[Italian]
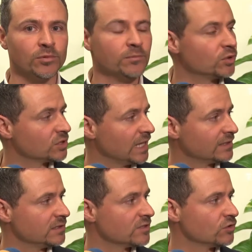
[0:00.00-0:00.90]
più
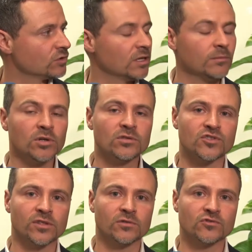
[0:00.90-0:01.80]
importanti nel settore della moda
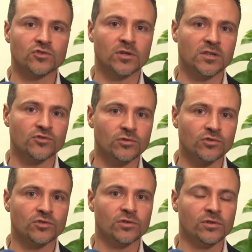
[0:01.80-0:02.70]
si consolida sul
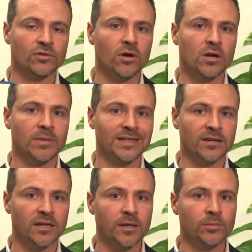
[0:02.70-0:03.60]
nostro territorio, a
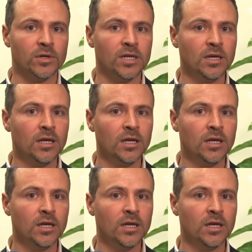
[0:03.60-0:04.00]
Bagnarripoli,